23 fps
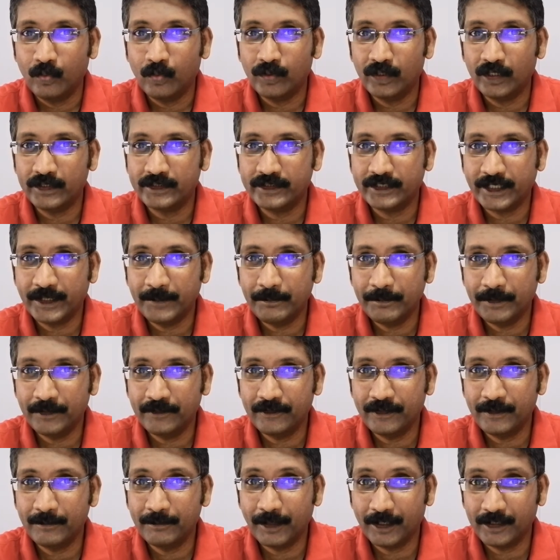உங்கள்
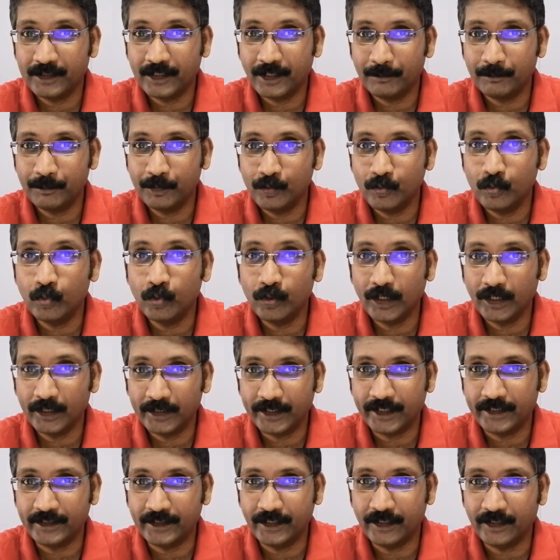திறன்பேசியின் பாதுகாப்பு உங்கள்
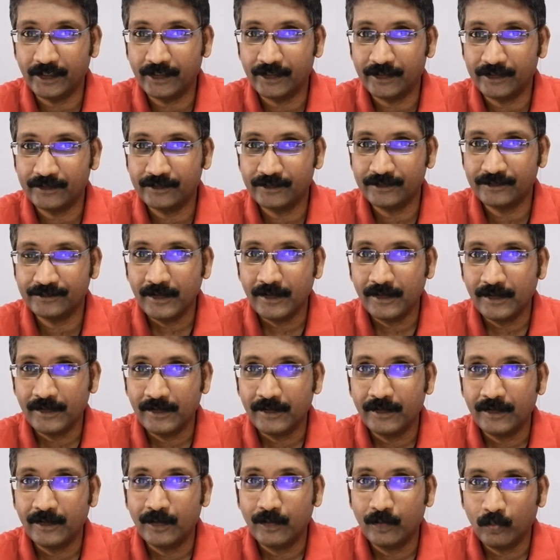கையில்
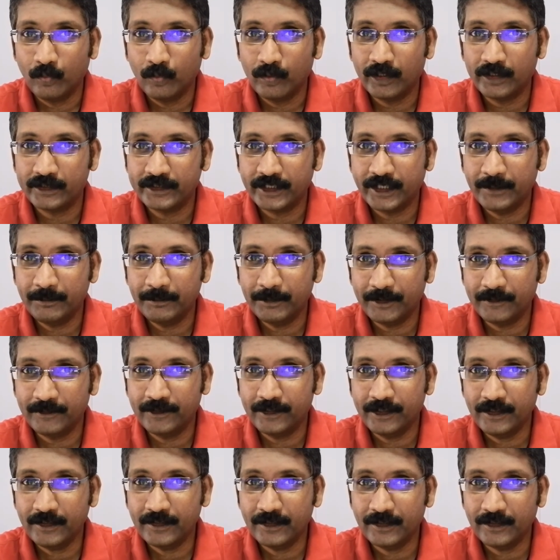உங்கள்
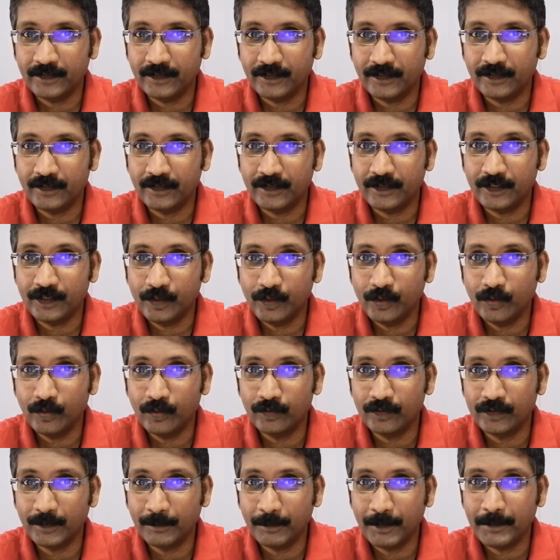திறன்பேசியை இன்னும்
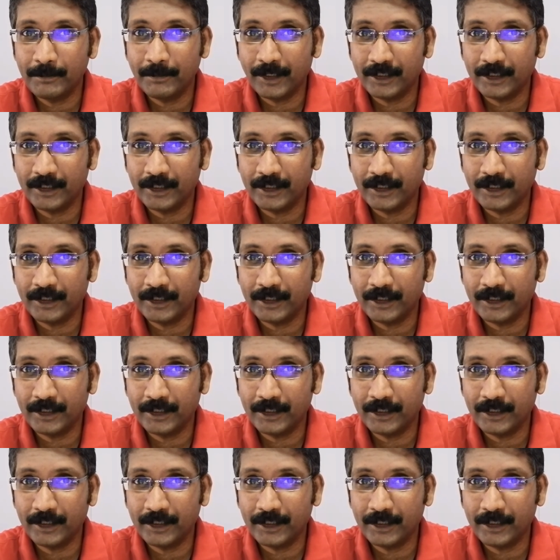எப்படி